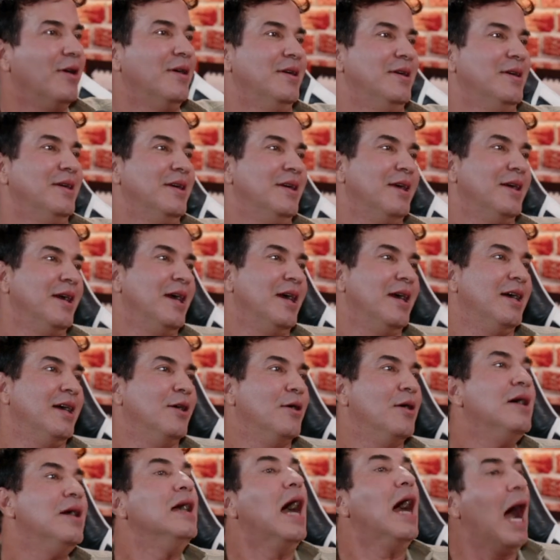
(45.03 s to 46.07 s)

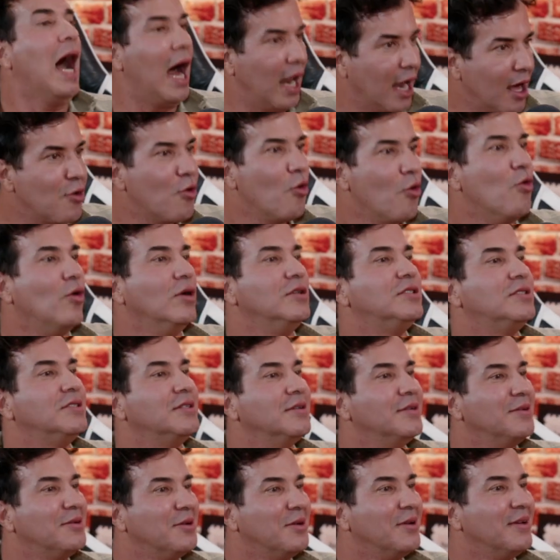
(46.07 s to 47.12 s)
Alagoas. Alagoas. Não me
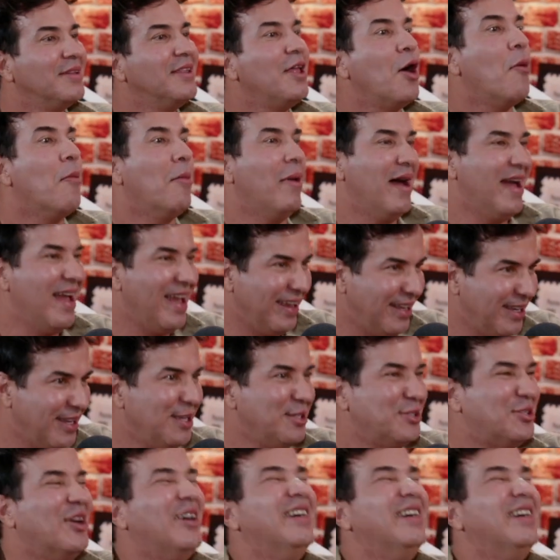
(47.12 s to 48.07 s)
confunde. Não, é isso.